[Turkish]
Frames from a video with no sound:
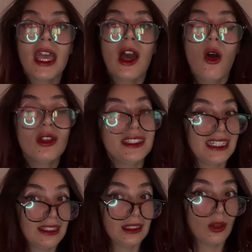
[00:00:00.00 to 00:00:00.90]

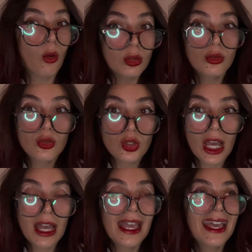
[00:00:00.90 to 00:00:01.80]
Hostes olunca
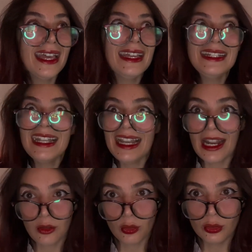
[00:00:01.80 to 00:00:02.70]
e,
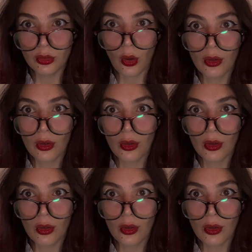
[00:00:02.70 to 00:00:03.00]
neler oluyor?